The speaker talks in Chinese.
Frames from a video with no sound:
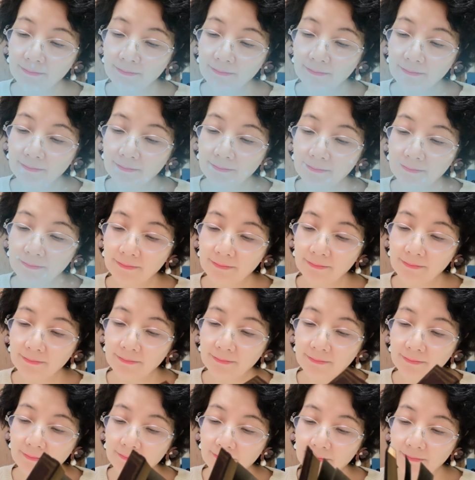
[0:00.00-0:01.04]
为自
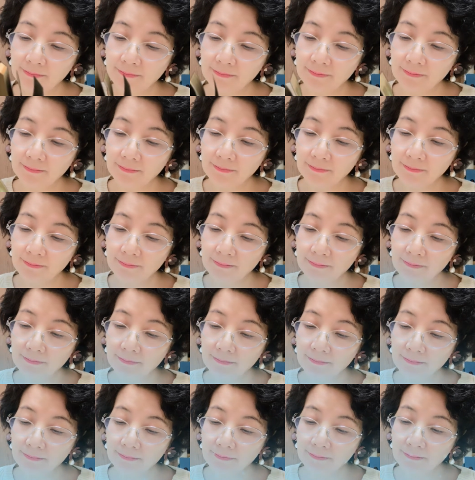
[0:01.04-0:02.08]
己的利益。
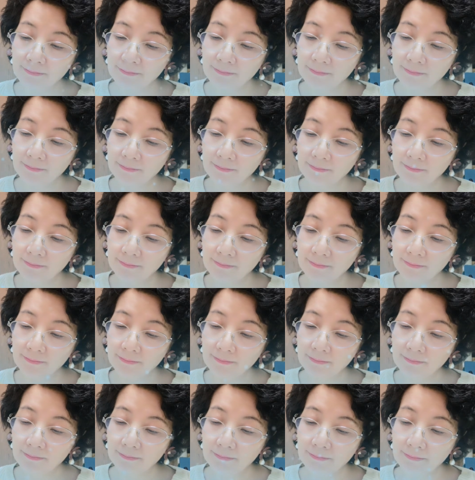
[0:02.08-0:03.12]
而利用
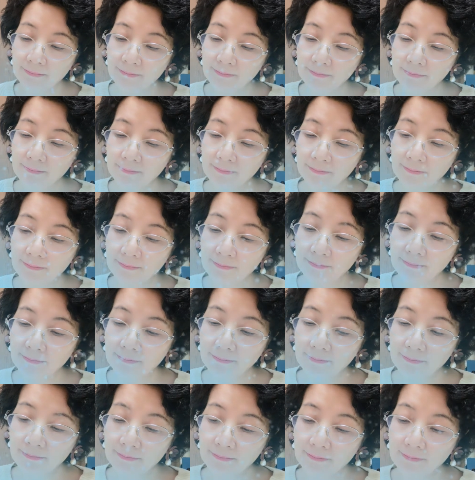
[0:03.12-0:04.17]
人，似
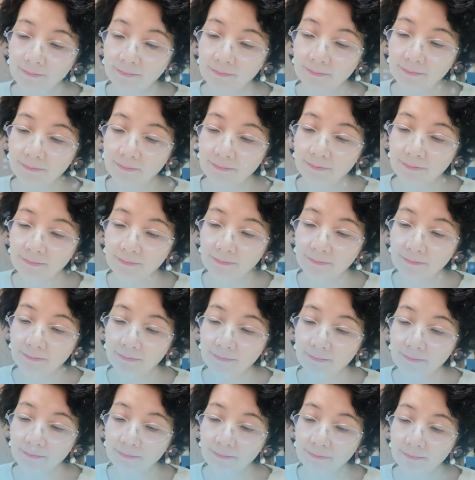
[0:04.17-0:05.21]
乎是他
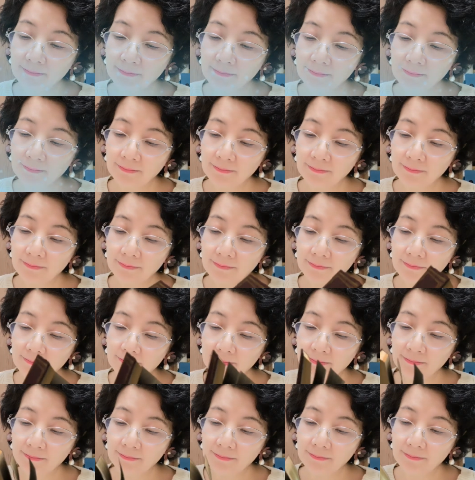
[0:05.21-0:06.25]
所以
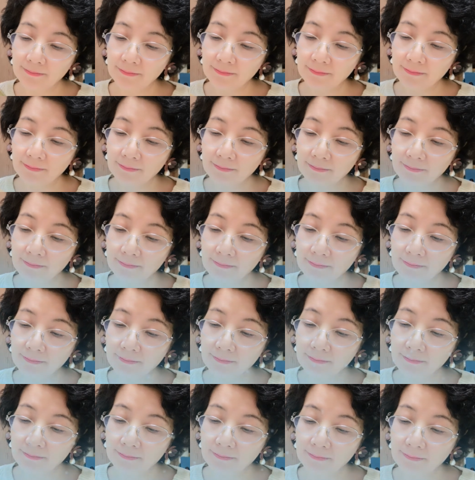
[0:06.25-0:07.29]
交友
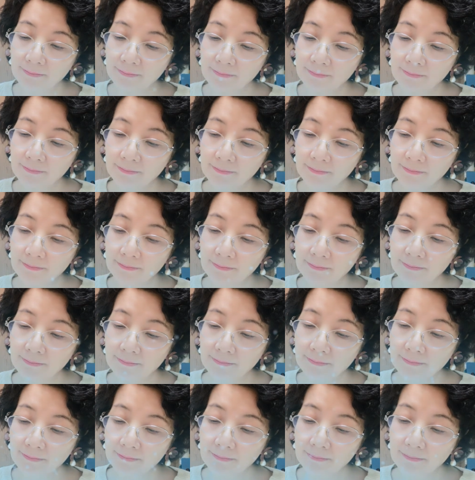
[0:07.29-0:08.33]
的
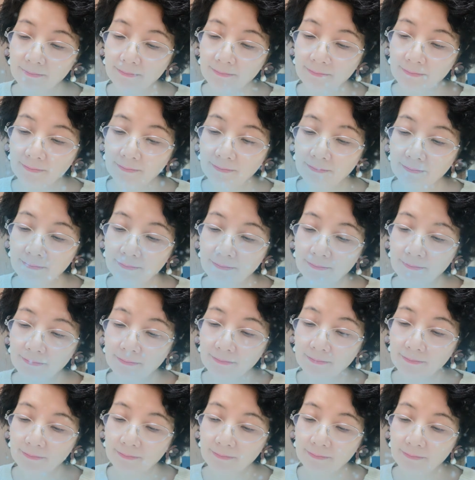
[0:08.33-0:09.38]
主要原
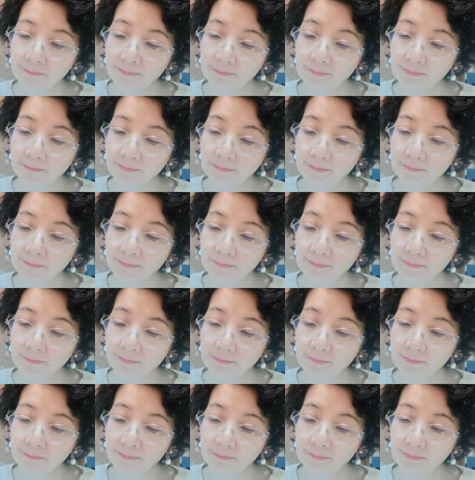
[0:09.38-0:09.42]
因。